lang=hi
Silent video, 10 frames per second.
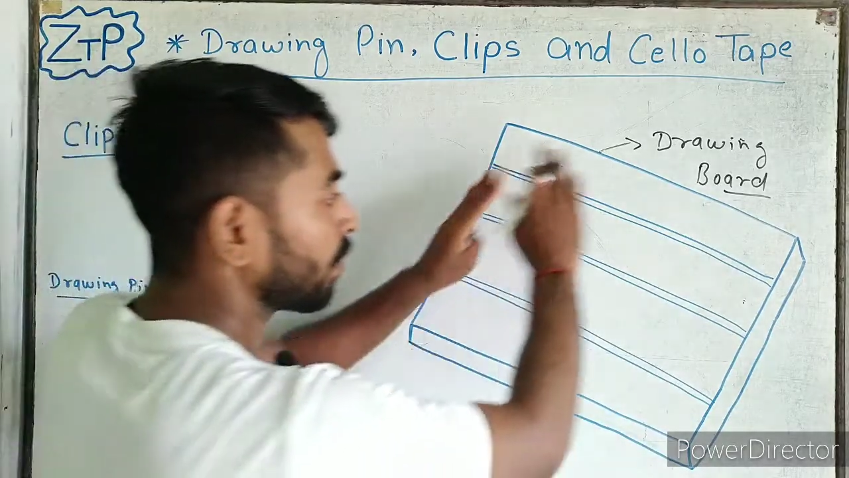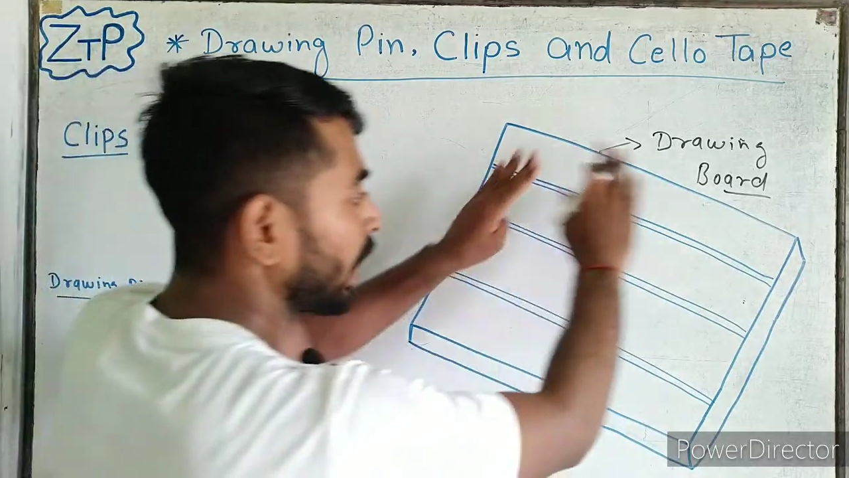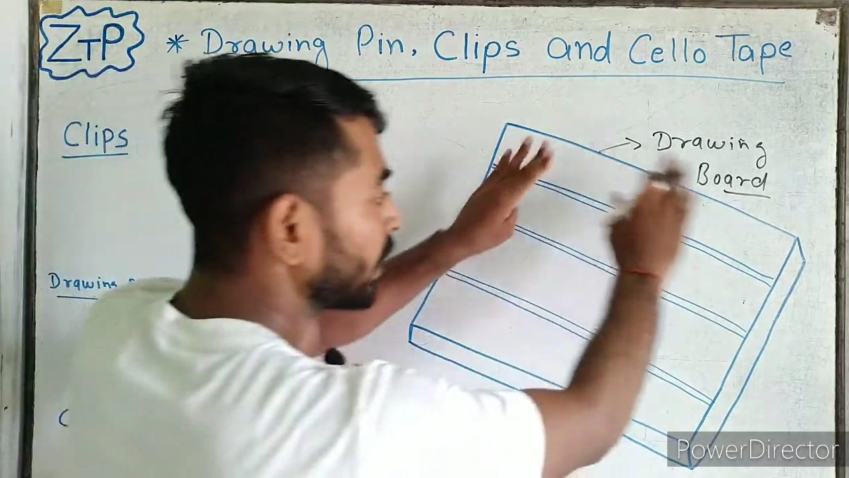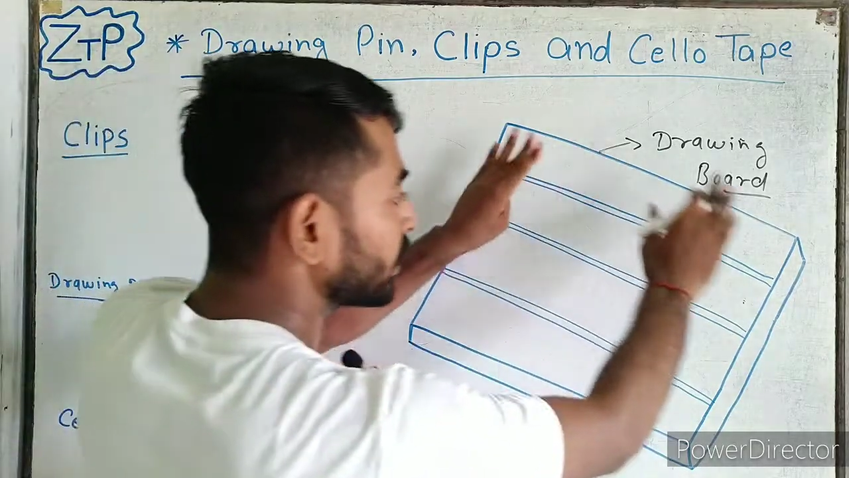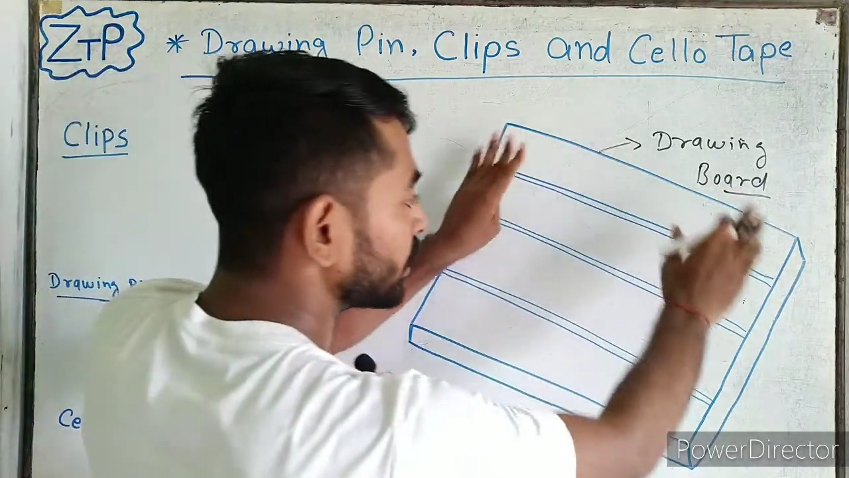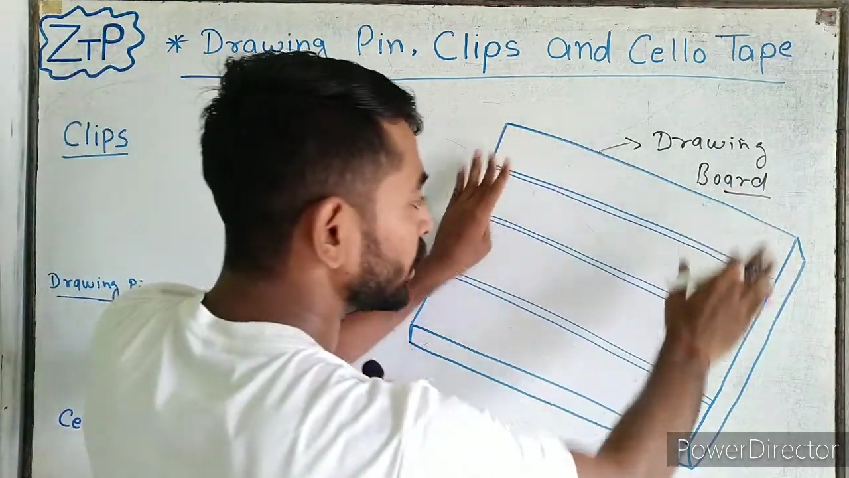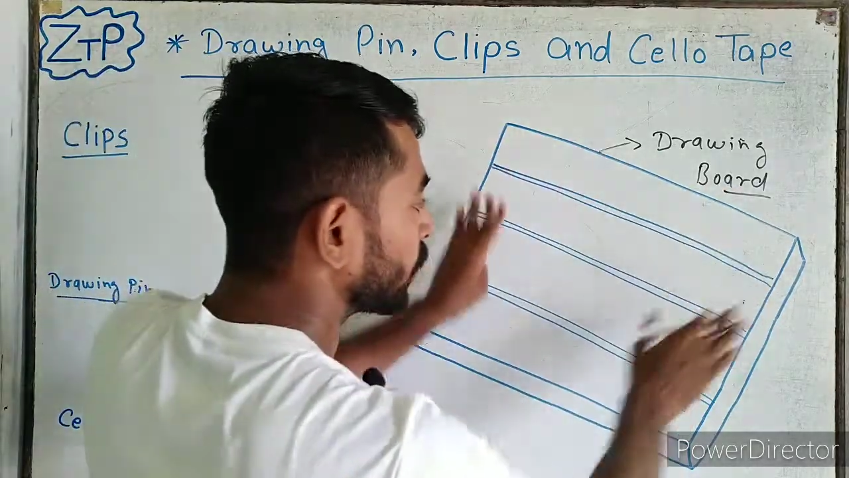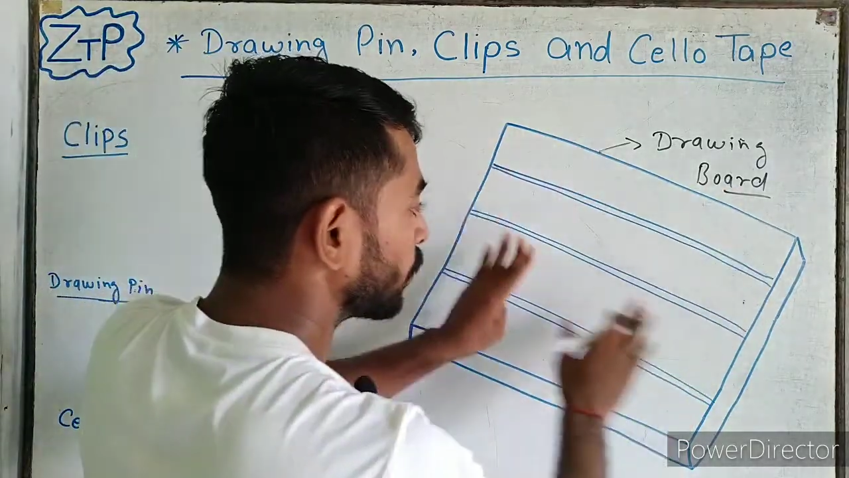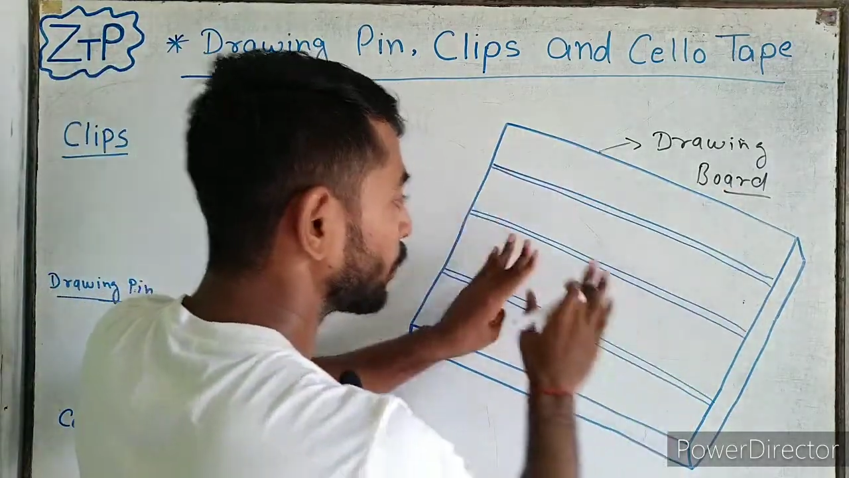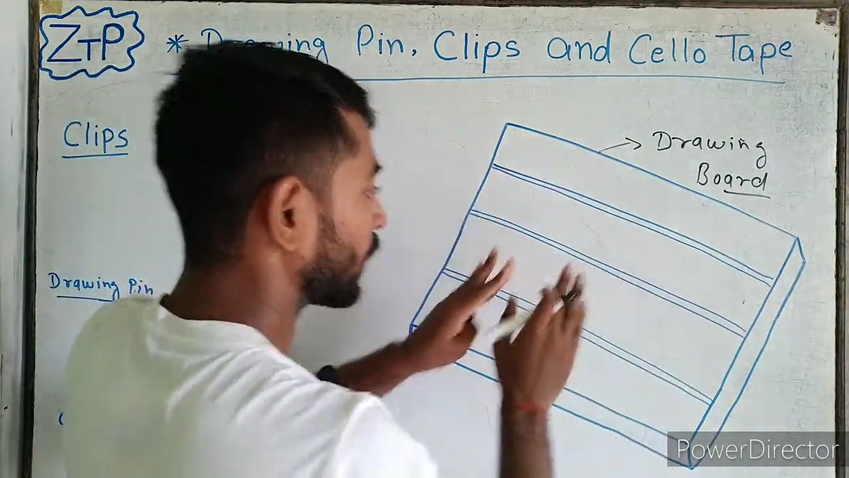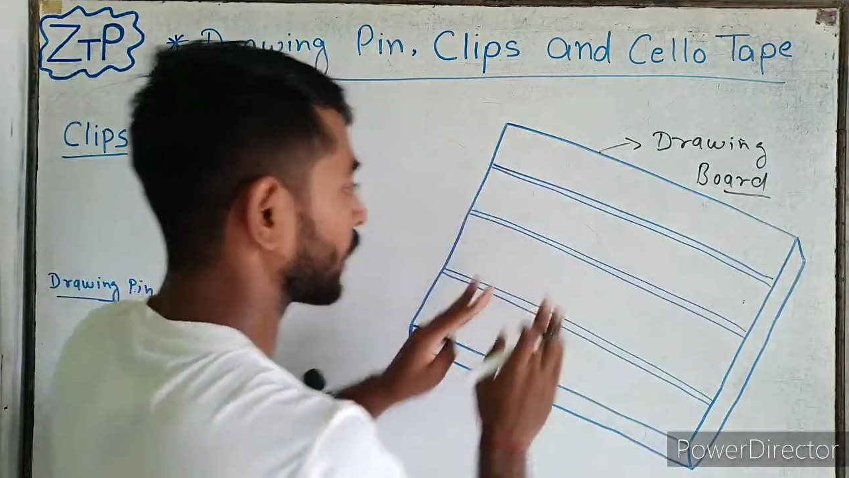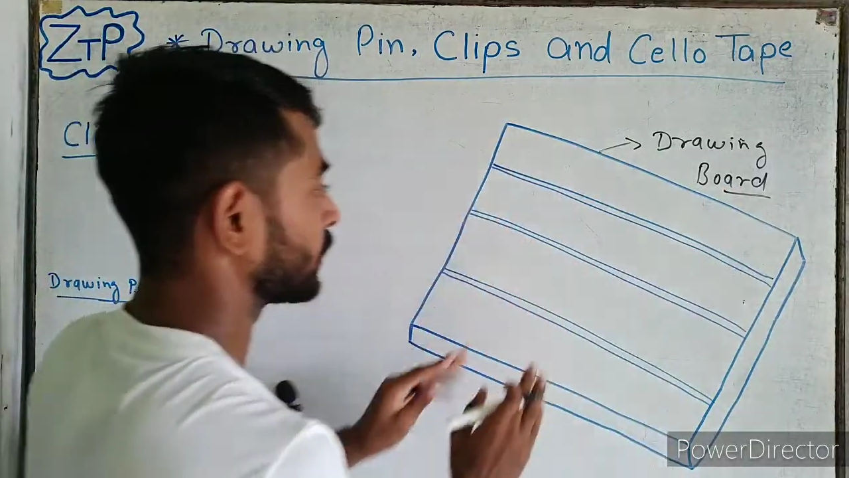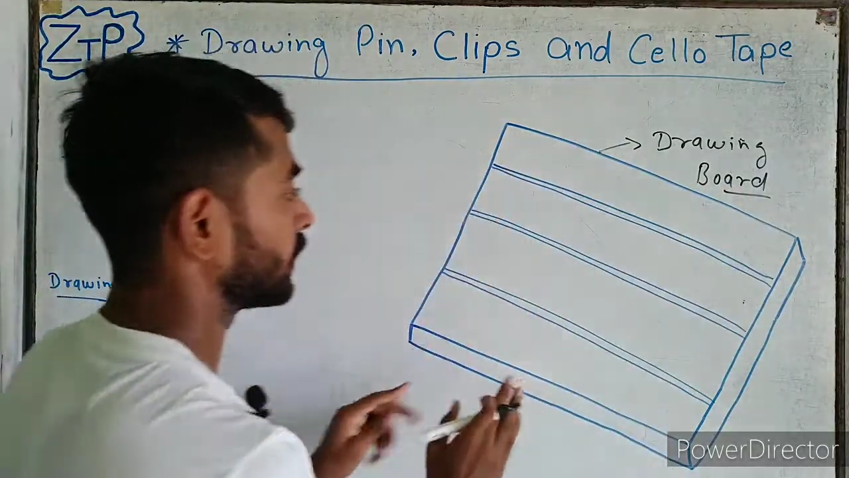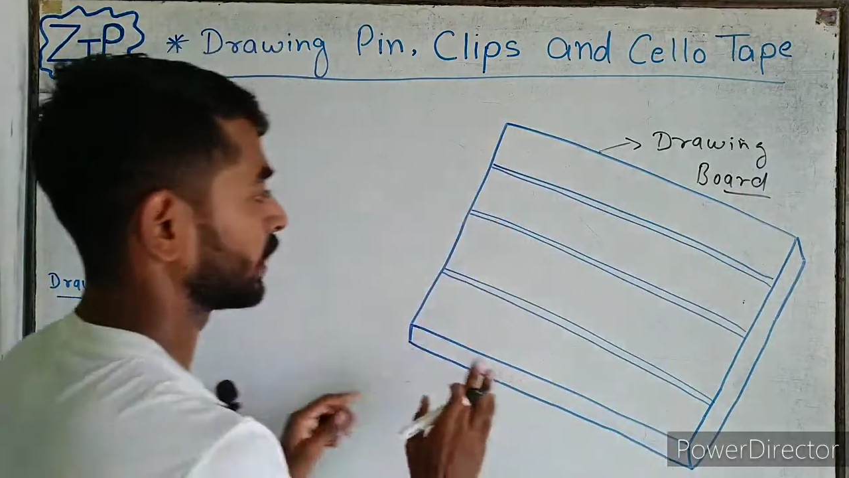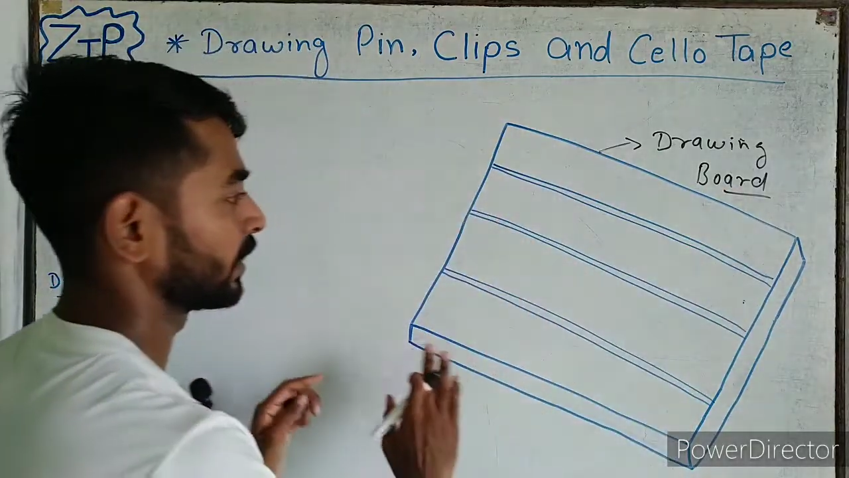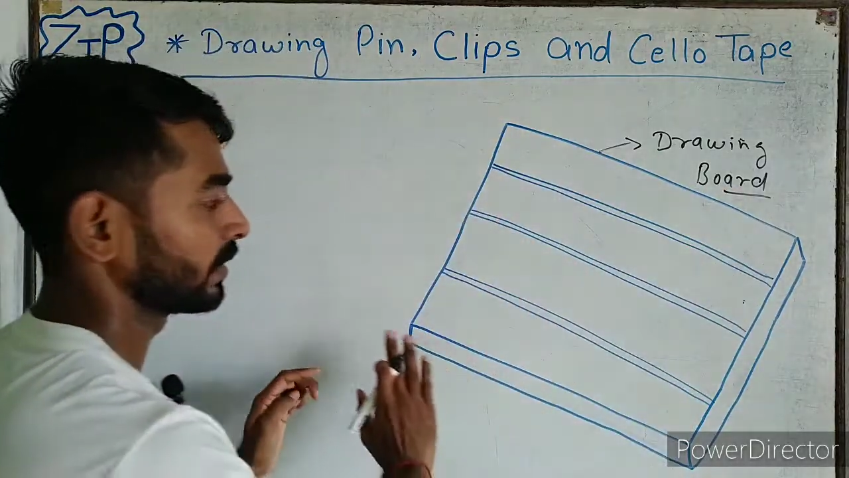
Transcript: ड्राइंग शीट को रखते